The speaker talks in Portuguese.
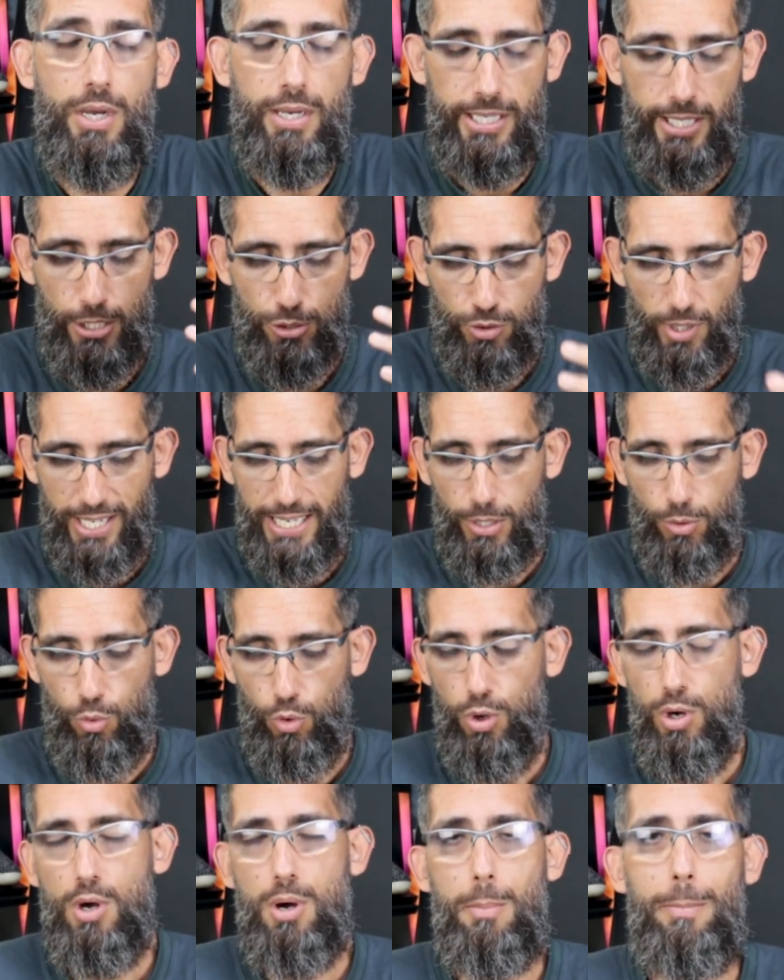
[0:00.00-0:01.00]
E isso
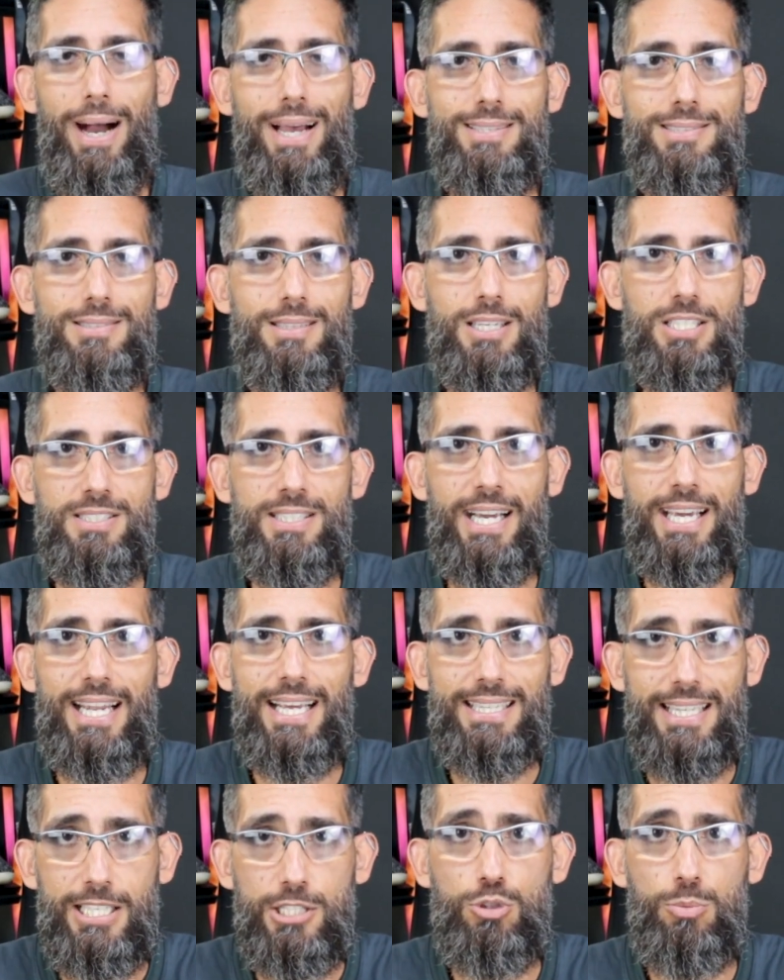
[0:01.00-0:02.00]
agregou bastante na
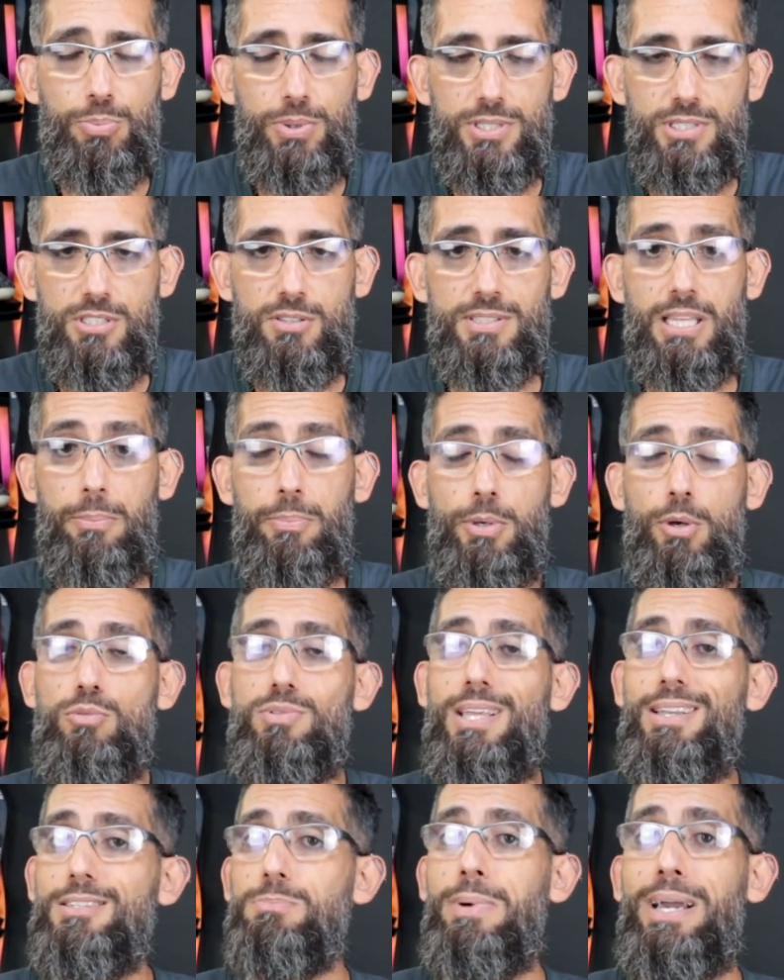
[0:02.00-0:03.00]
característica do Precision, até porque é um
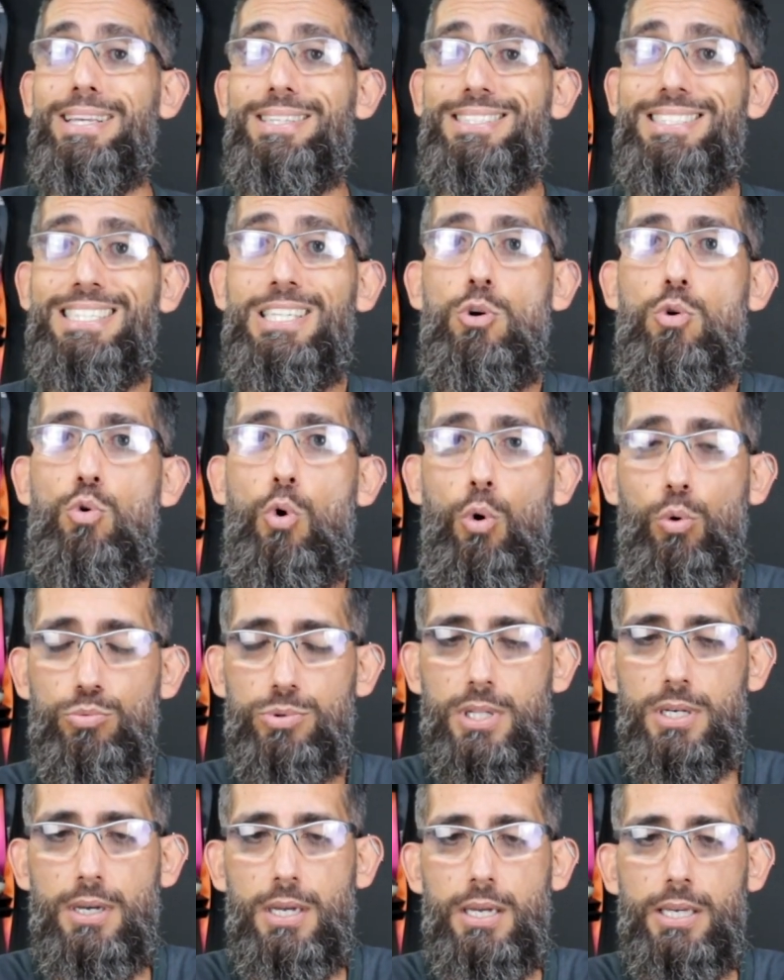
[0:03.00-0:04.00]
tênis mais em
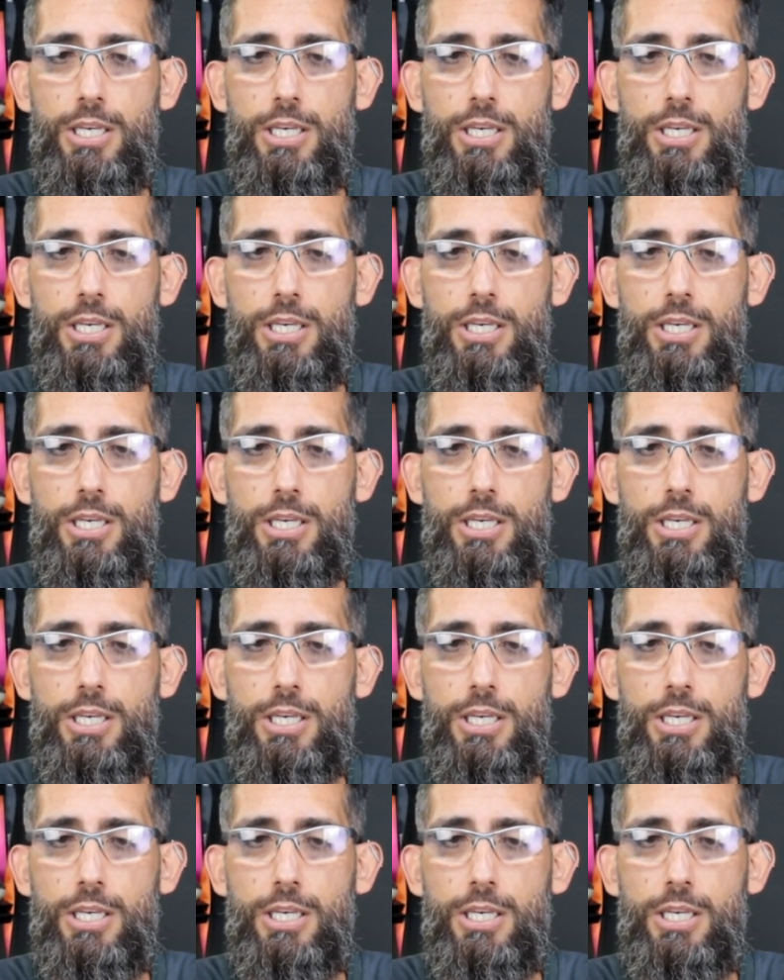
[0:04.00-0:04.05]
conta.